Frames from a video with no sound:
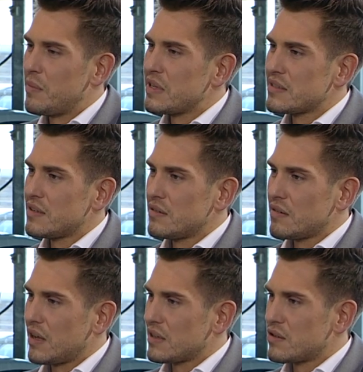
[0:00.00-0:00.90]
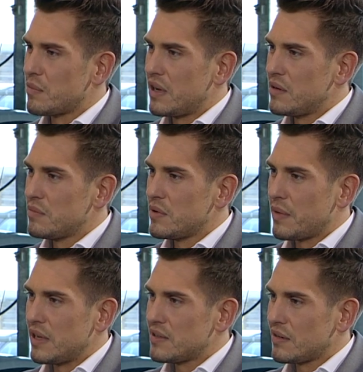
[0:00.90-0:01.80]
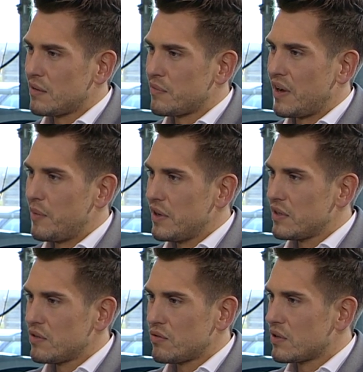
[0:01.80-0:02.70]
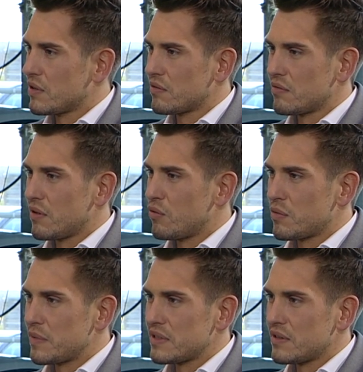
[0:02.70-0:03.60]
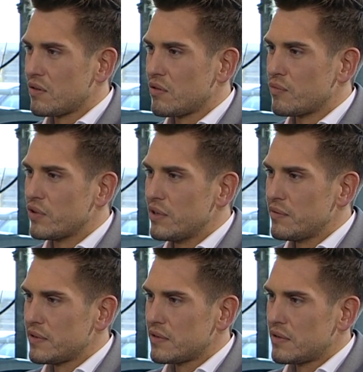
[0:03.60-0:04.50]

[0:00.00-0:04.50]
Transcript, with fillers: man das dann ganz normal im, im Alltag dann verarbeiten oder holt man sich dann irgendwo Hilfe?